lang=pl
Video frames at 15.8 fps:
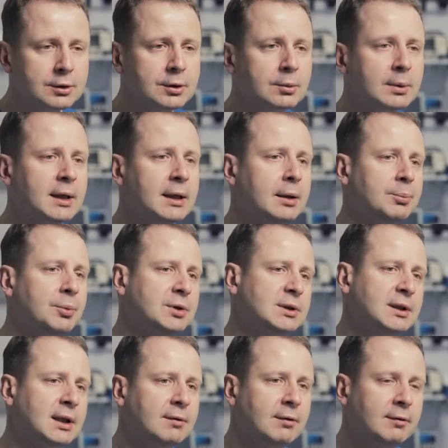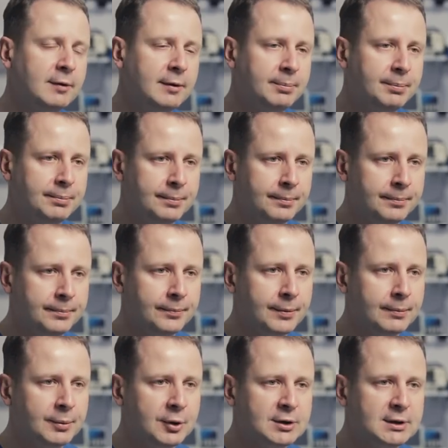To są takie podstawowe,
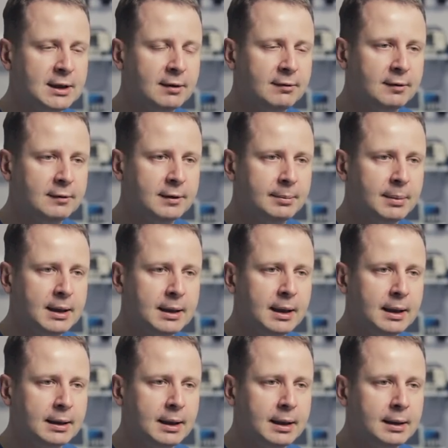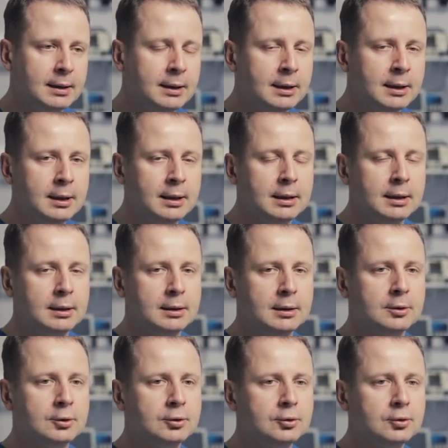podstawowe badania,
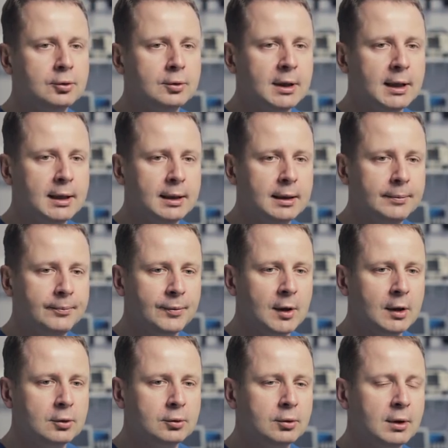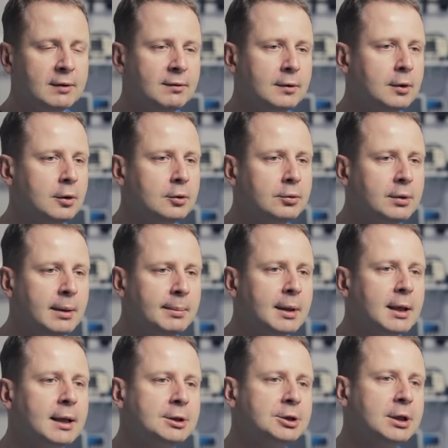które, które
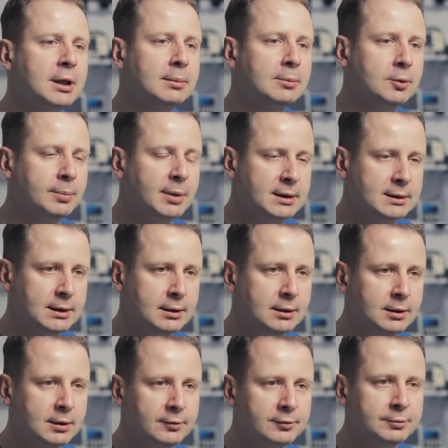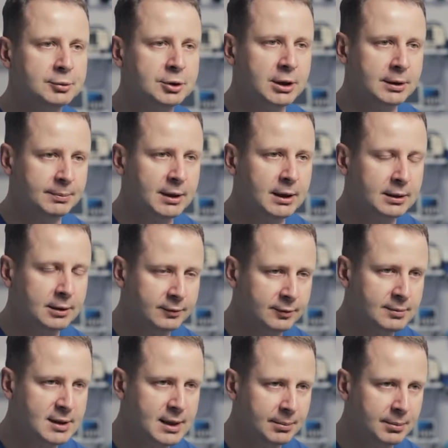wykonujemy każdemu pacjentowi przed
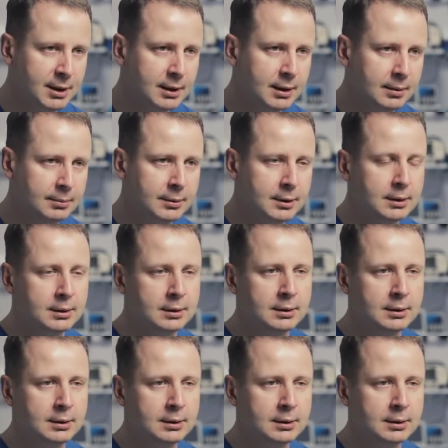planowym zabiegiem